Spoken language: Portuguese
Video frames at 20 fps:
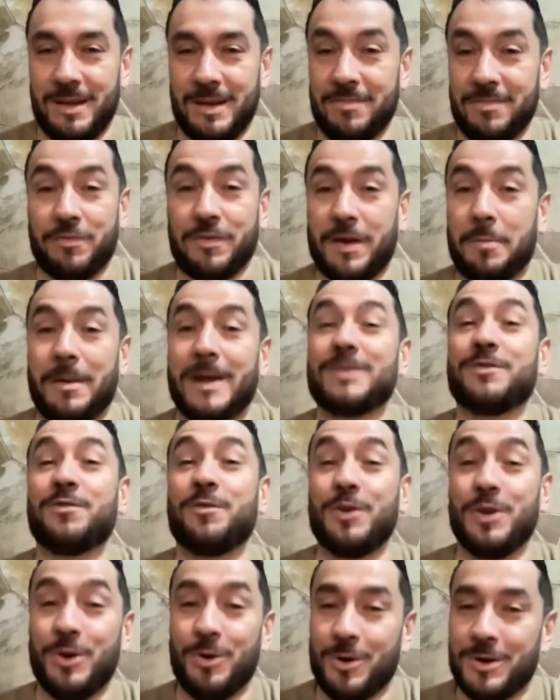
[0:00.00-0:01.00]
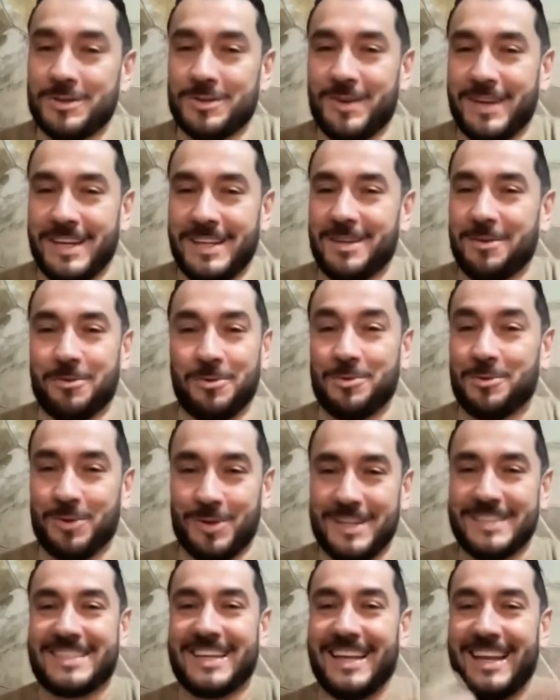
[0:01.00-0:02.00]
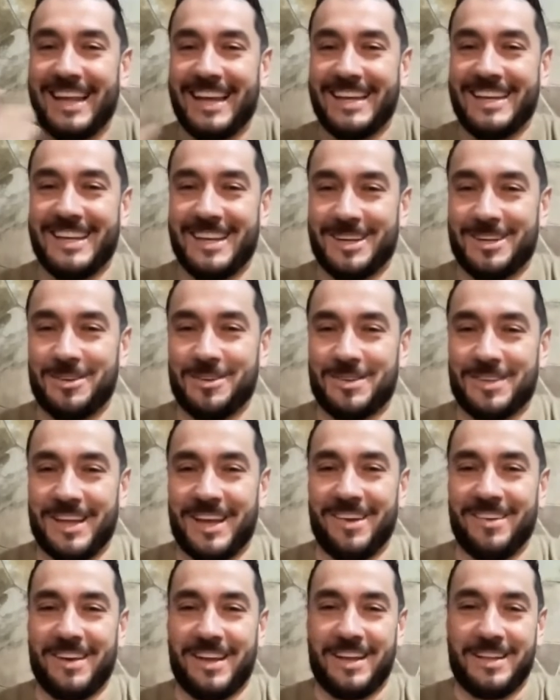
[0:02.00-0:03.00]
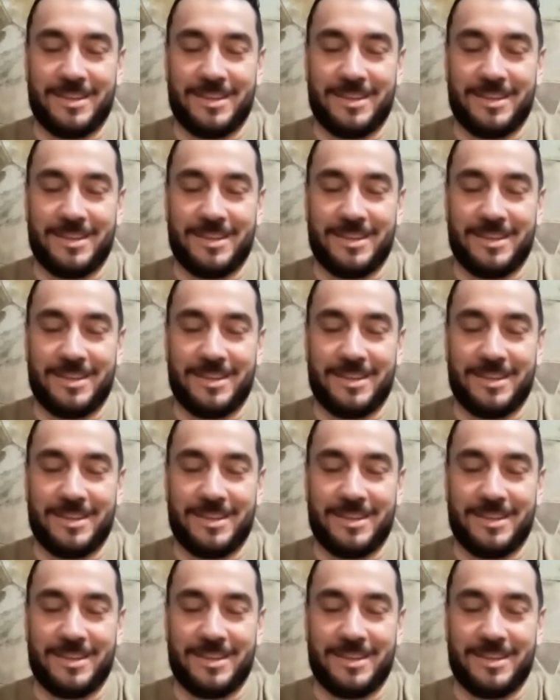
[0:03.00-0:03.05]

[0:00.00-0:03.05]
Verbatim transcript: Ele vai ficar mais furioso ainda com toda essa ah. alegria que eu tenho, né?